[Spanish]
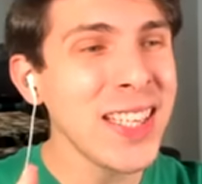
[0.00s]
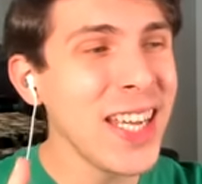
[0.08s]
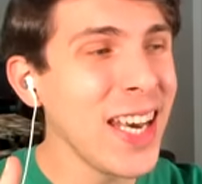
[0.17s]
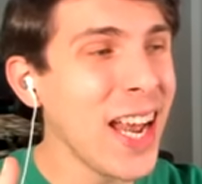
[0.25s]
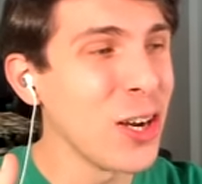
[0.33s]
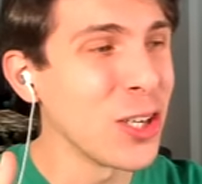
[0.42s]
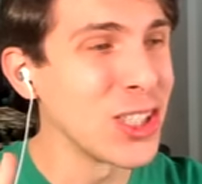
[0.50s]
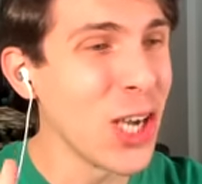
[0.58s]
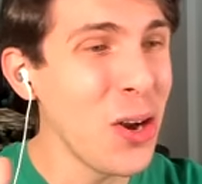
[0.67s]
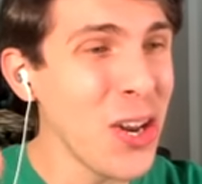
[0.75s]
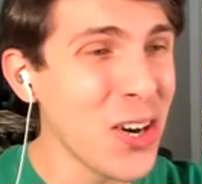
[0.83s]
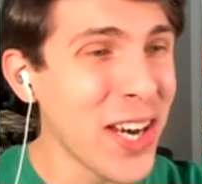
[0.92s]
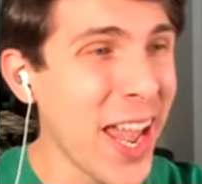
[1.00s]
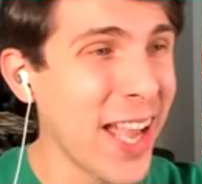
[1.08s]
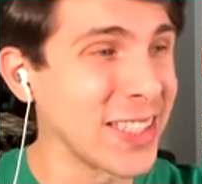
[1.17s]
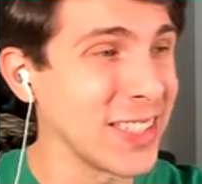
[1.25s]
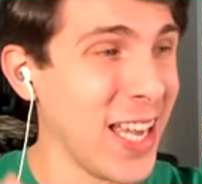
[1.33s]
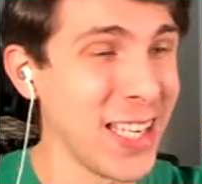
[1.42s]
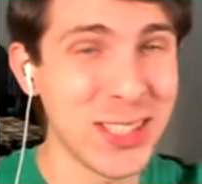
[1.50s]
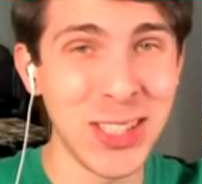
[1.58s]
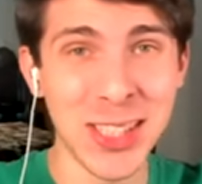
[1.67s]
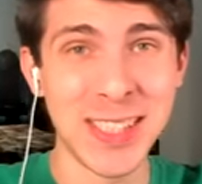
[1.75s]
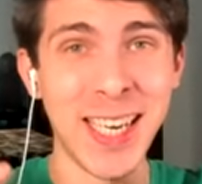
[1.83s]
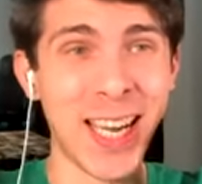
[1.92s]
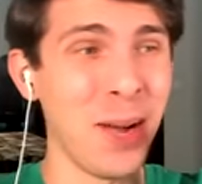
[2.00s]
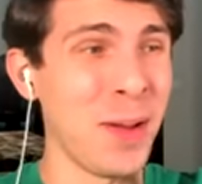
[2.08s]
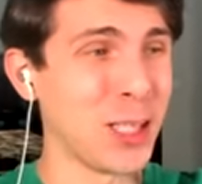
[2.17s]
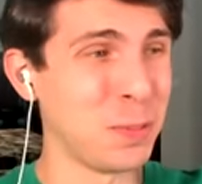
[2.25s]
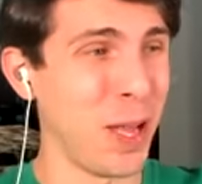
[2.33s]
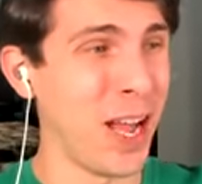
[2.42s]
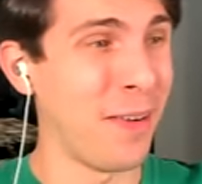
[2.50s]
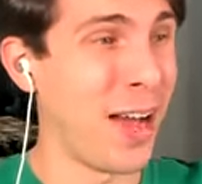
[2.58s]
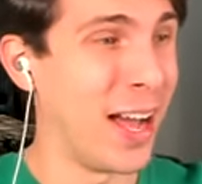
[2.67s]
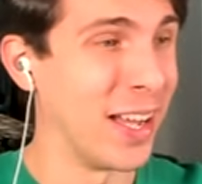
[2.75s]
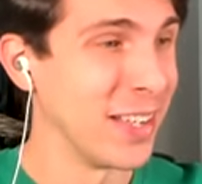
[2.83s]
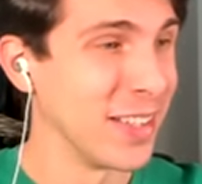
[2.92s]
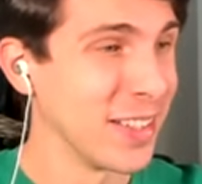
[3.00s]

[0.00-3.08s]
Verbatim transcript: tiranosaurio Rex. Esto sé que no me lo esperaba.